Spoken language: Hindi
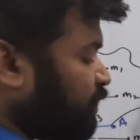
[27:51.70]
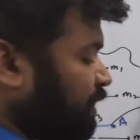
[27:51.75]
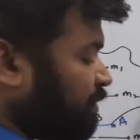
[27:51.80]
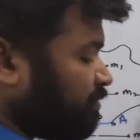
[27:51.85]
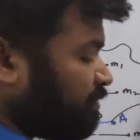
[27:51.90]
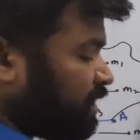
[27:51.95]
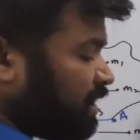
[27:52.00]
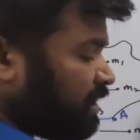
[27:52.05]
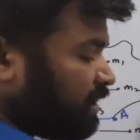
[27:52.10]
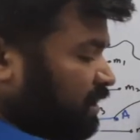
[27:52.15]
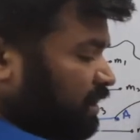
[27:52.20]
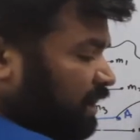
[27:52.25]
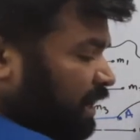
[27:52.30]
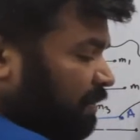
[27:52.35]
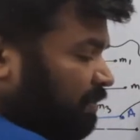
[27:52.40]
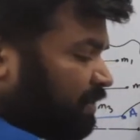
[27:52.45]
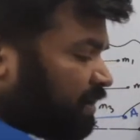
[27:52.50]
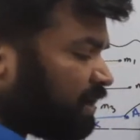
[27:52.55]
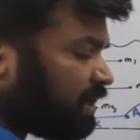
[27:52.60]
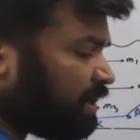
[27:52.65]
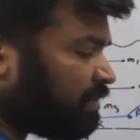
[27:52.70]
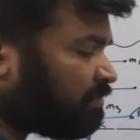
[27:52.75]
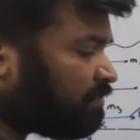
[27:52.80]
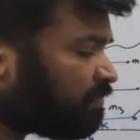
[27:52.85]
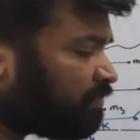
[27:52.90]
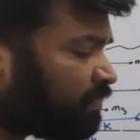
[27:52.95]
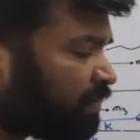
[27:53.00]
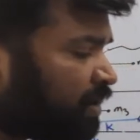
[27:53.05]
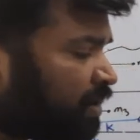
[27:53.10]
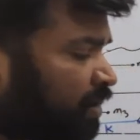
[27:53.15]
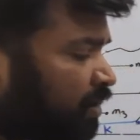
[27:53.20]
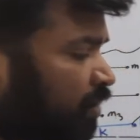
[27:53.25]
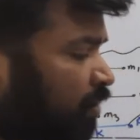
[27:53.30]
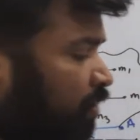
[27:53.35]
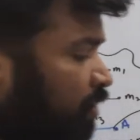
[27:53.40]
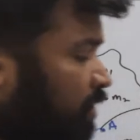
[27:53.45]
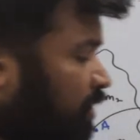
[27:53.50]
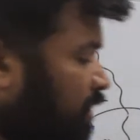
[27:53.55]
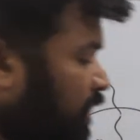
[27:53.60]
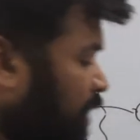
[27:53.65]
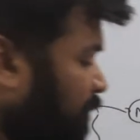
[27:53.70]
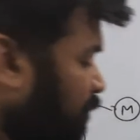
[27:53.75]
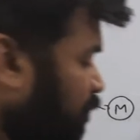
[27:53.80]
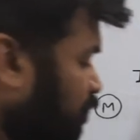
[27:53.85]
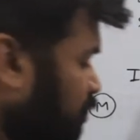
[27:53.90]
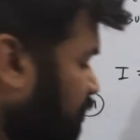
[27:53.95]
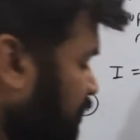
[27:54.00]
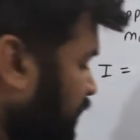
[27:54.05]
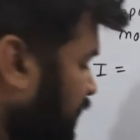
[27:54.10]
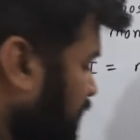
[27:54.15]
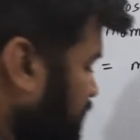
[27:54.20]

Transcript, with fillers: एम यानी कि कैपिटल एम और अपोन में क्या